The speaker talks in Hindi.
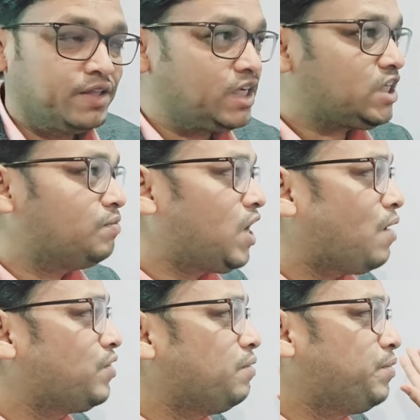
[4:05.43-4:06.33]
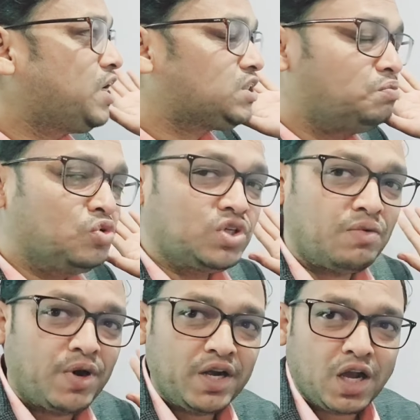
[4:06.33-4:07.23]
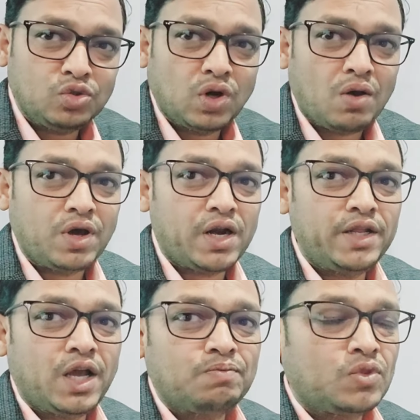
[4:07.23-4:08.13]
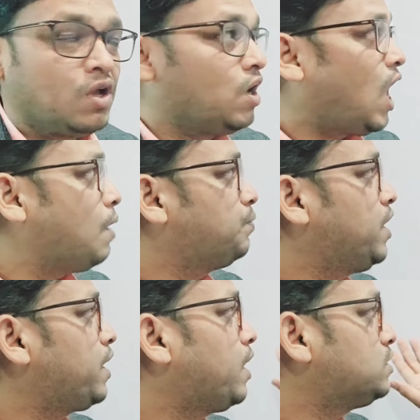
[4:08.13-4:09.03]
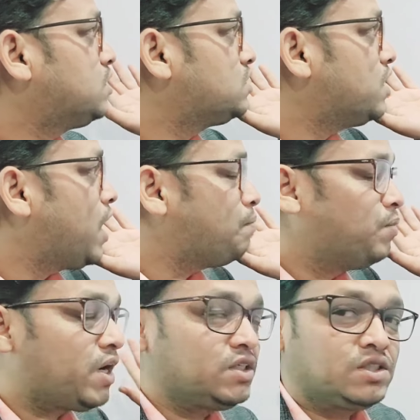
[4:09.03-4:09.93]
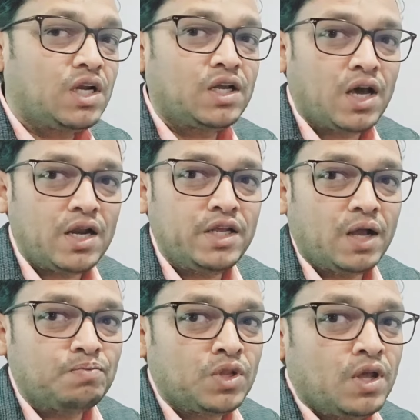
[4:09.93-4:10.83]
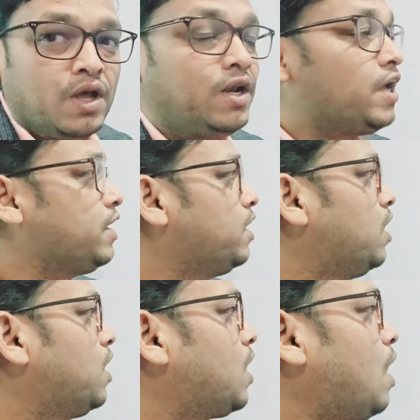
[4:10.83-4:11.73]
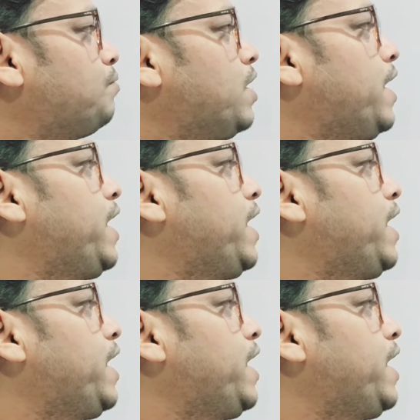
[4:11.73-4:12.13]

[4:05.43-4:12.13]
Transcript: जैसे में आपने बेस्ट म्यूचुअल फंड का चुनाव कर लिया आपने एक अच्छे से ऐप में रजिस्टर कर लिया लेकिन अगर आप ए